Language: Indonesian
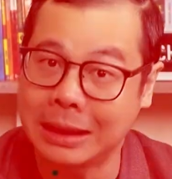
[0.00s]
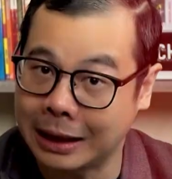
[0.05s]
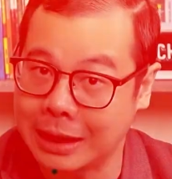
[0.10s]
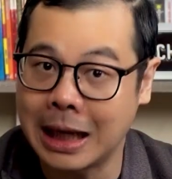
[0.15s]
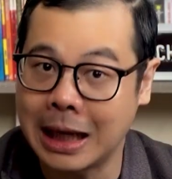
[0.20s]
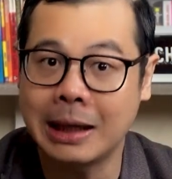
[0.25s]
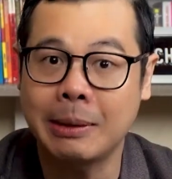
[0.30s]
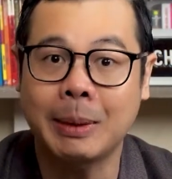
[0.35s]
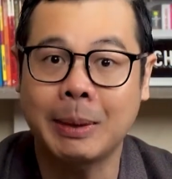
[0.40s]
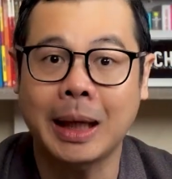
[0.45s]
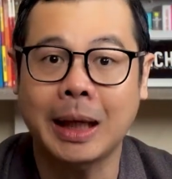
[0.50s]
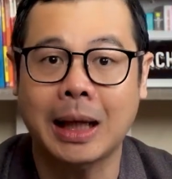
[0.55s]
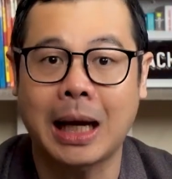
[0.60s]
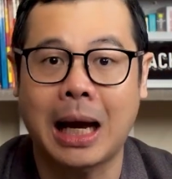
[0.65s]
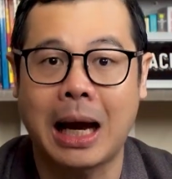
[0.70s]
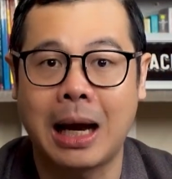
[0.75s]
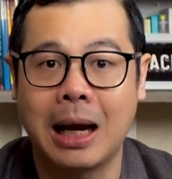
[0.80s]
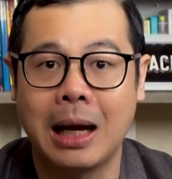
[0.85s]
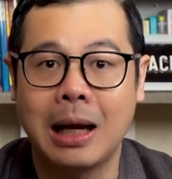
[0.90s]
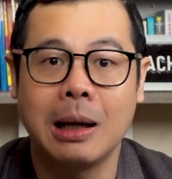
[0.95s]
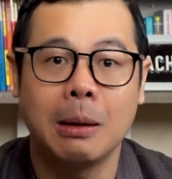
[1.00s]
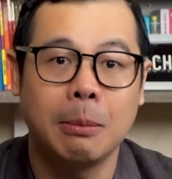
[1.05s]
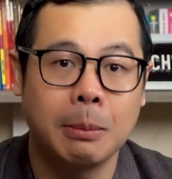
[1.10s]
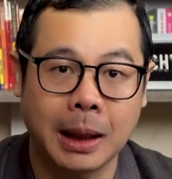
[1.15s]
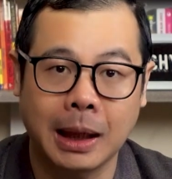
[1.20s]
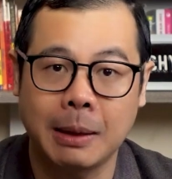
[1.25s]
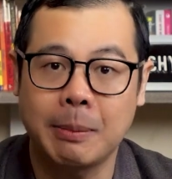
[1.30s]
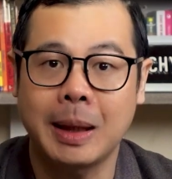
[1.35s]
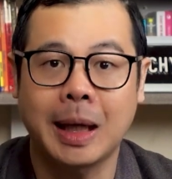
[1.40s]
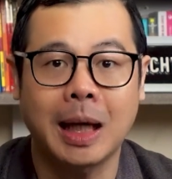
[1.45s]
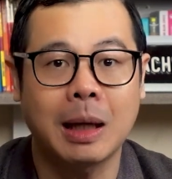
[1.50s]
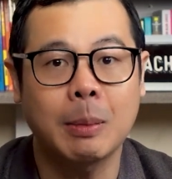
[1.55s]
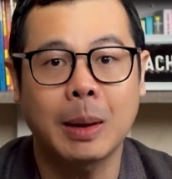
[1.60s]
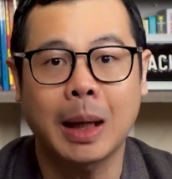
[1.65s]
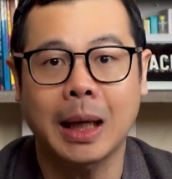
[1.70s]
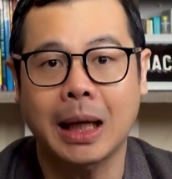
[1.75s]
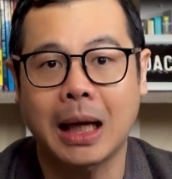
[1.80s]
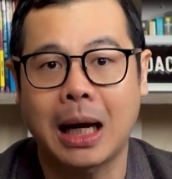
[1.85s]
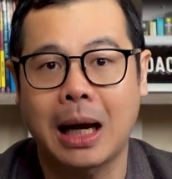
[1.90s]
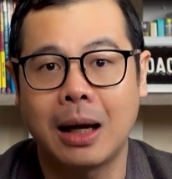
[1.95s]
merendahin mereka, meremehkan
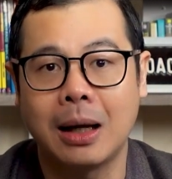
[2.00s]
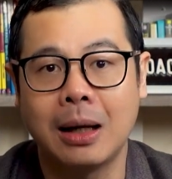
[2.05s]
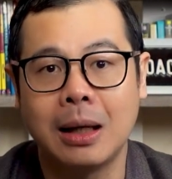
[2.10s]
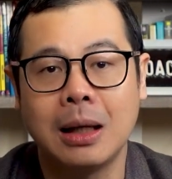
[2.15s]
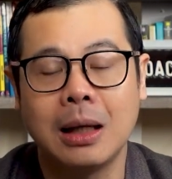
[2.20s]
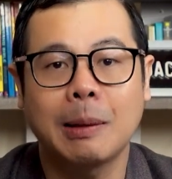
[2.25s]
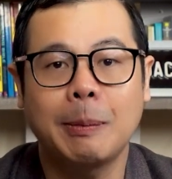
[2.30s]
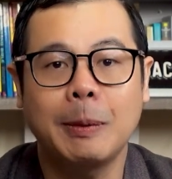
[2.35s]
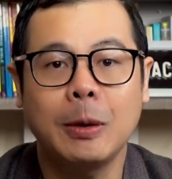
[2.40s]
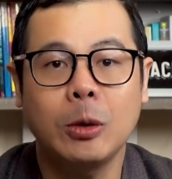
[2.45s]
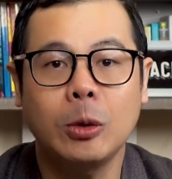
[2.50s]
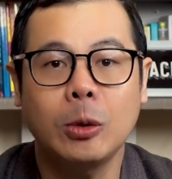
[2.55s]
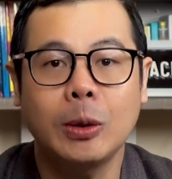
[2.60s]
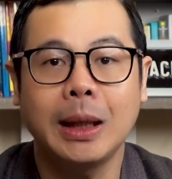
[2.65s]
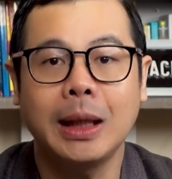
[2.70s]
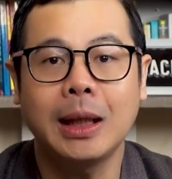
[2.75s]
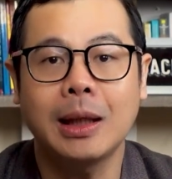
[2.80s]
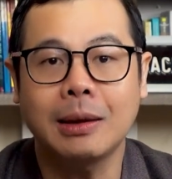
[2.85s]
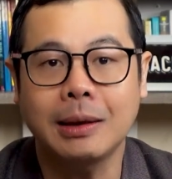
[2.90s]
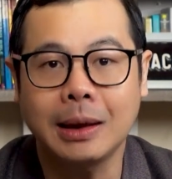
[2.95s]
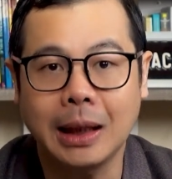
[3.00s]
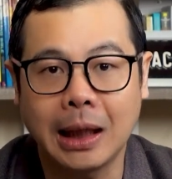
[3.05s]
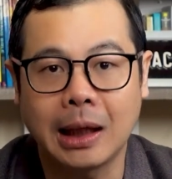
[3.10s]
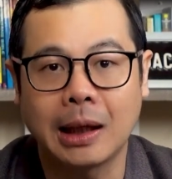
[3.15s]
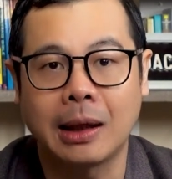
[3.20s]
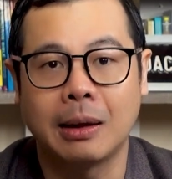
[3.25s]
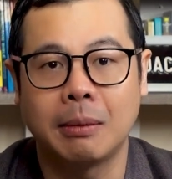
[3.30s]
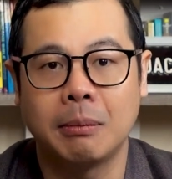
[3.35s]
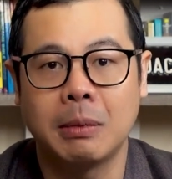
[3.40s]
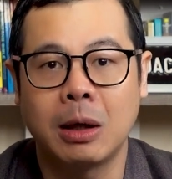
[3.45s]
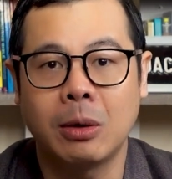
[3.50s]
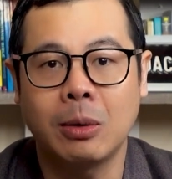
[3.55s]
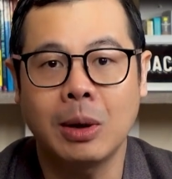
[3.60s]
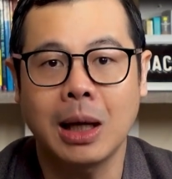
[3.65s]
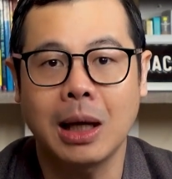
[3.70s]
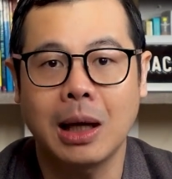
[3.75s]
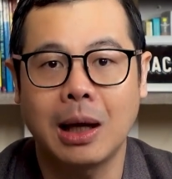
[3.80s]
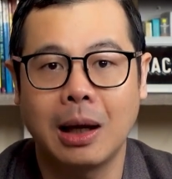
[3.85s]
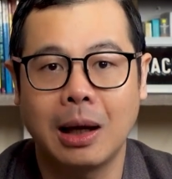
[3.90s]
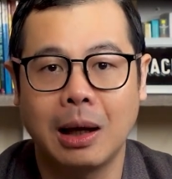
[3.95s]
mereka, tapi untuk ngingetin
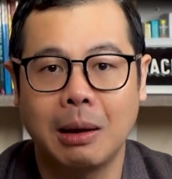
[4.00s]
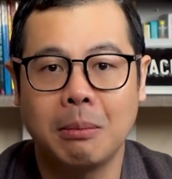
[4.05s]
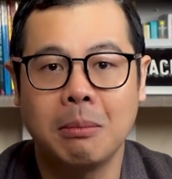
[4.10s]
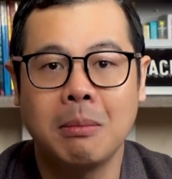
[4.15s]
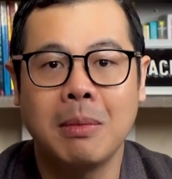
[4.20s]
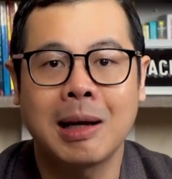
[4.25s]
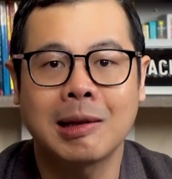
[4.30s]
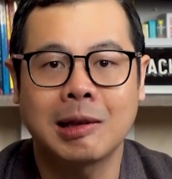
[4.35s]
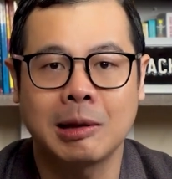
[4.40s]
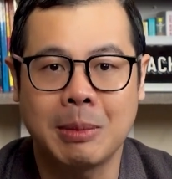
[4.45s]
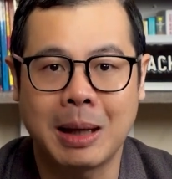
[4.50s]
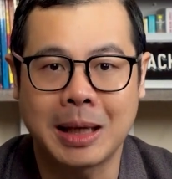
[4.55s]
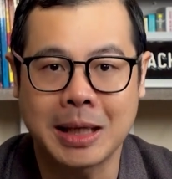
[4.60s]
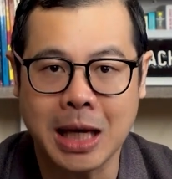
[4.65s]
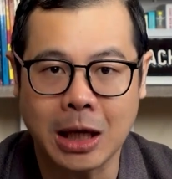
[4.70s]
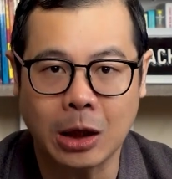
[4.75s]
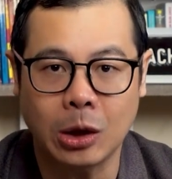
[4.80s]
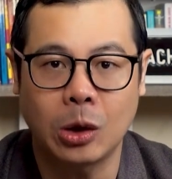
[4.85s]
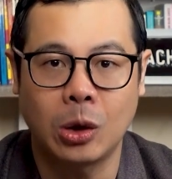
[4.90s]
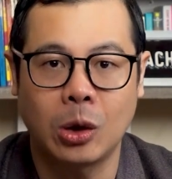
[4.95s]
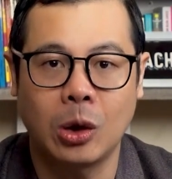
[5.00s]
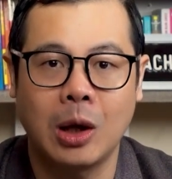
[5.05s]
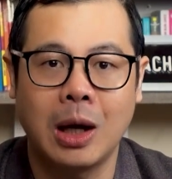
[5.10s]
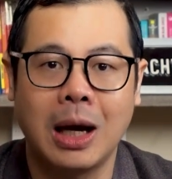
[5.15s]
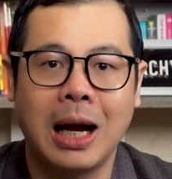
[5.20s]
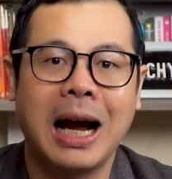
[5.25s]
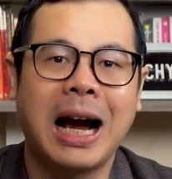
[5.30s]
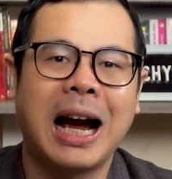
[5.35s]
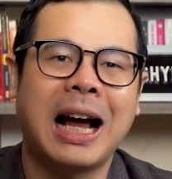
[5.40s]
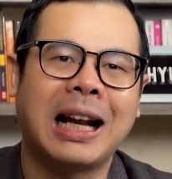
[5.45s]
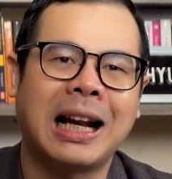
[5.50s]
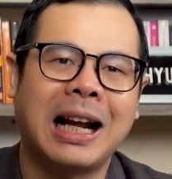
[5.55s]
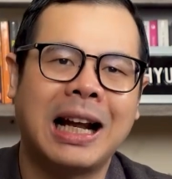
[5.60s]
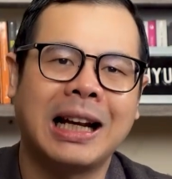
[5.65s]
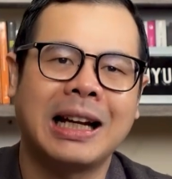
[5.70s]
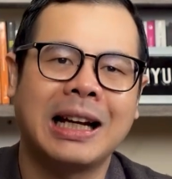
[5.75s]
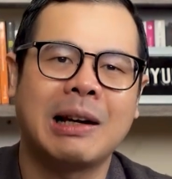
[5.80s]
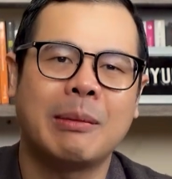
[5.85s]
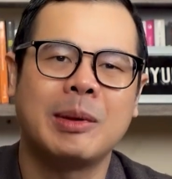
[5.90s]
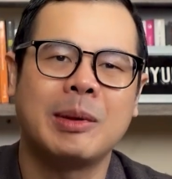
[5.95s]
bahwa masih banyak loh
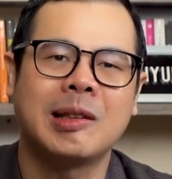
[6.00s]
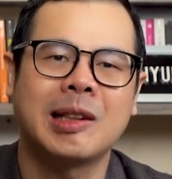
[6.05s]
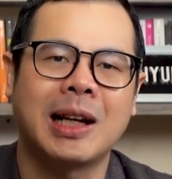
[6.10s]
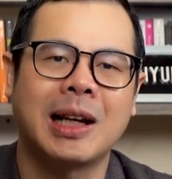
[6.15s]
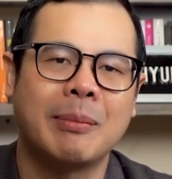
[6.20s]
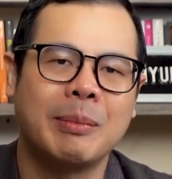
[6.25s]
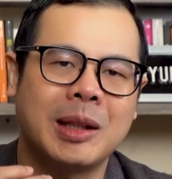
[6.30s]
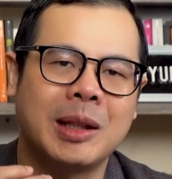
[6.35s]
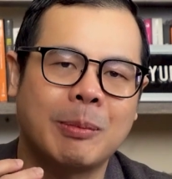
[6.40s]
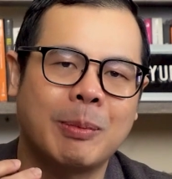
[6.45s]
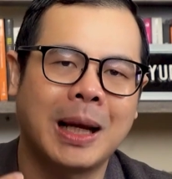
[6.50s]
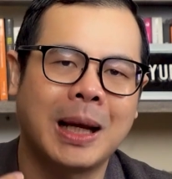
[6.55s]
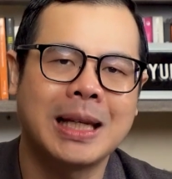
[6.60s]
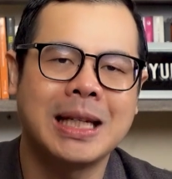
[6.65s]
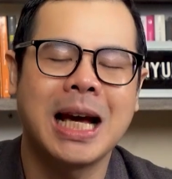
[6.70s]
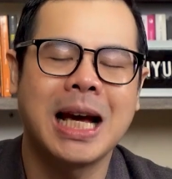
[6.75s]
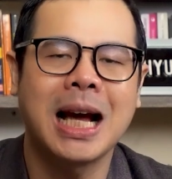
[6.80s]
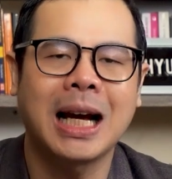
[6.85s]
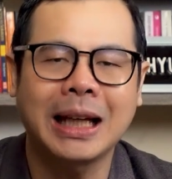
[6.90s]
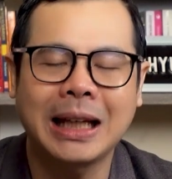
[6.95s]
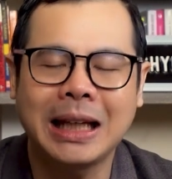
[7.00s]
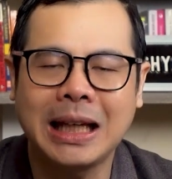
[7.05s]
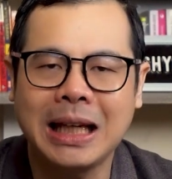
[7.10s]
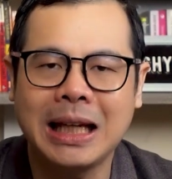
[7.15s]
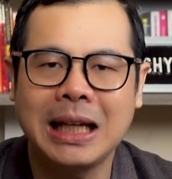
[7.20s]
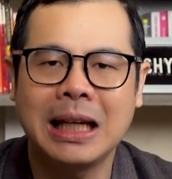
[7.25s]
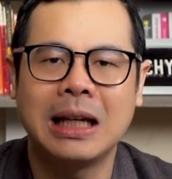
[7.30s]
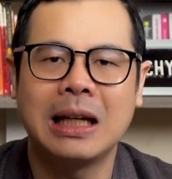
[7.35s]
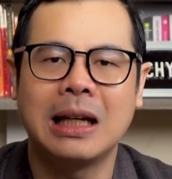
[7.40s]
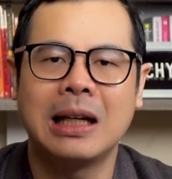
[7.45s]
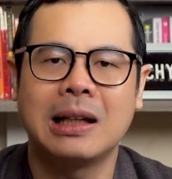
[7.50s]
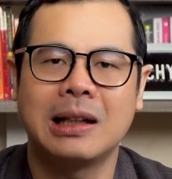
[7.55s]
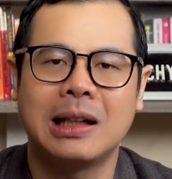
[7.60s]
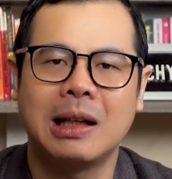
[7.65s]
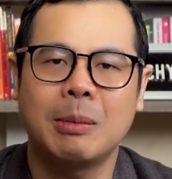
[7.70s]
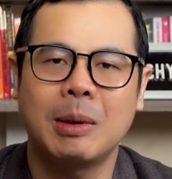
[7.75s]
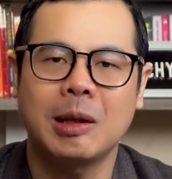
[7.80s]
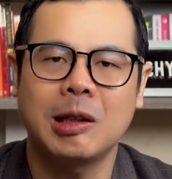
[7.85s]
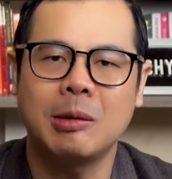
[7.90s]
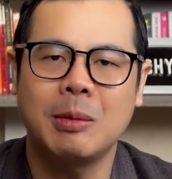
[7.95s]
hal-hal yang bisa dipelajari
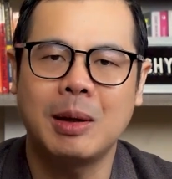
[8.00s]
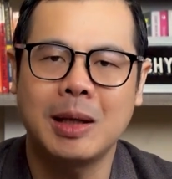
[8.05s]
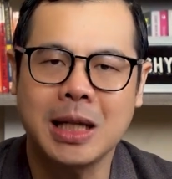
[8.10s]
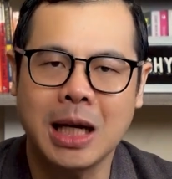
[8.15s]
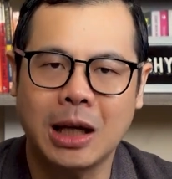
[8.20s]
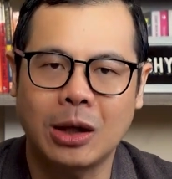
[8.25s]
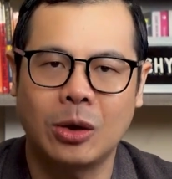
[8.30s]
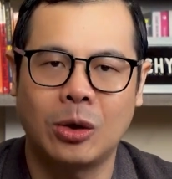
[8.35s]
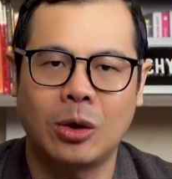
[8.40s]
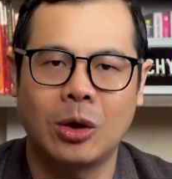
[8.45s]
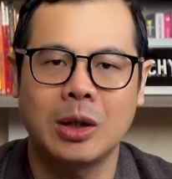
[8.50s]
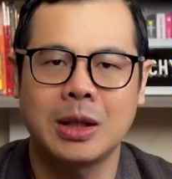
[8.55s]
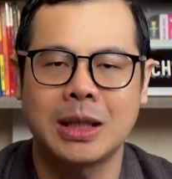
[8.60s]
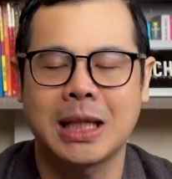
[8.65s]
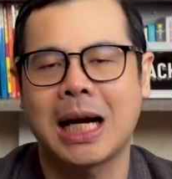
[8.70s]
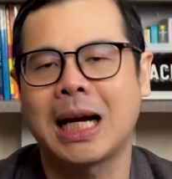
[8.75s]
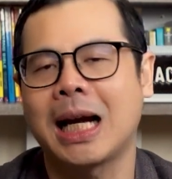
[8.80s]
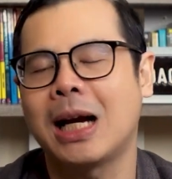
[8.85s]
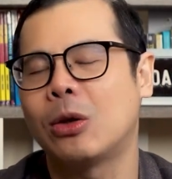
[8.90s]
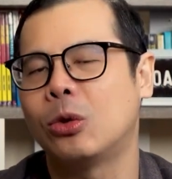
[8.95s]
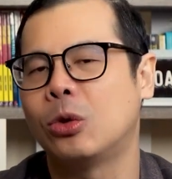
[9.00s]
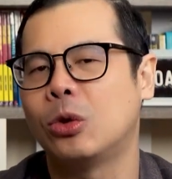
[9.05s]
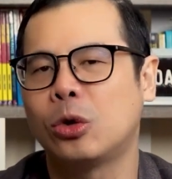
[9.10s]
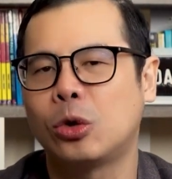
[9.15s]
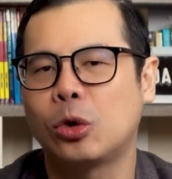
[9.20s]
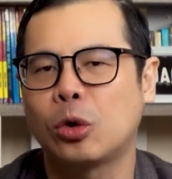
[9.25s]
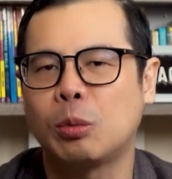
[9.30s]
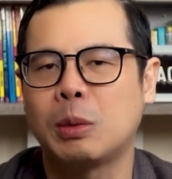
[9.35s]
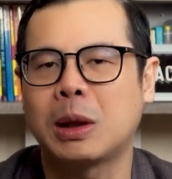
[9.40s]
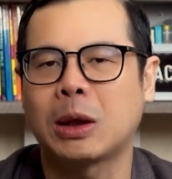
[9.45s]
dan masih banyak loh cara untuk